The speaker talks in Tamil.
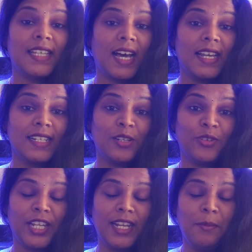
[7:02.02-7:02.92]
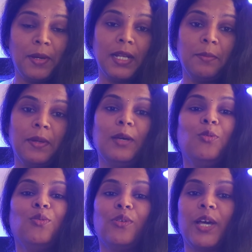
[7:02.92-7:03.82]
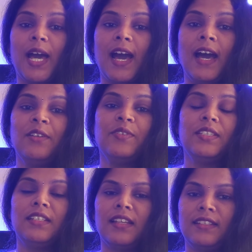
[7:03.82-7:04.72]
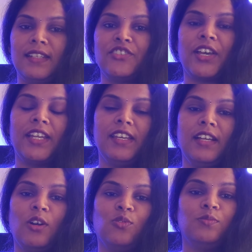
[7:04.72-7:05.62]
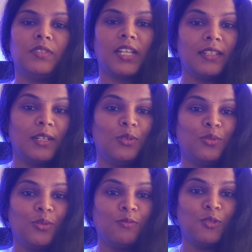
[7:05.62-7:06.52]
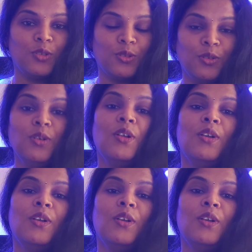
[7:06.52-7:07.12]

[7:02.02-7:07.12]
இந்த ஹேர் கேர் ருட்டீன்லாம் பண்ண பண்ண உங்களோட ஹேர் வந்து நல்லா ஷைனிங்காகவும் நல்ல லுக்கும் கொடுக்கும்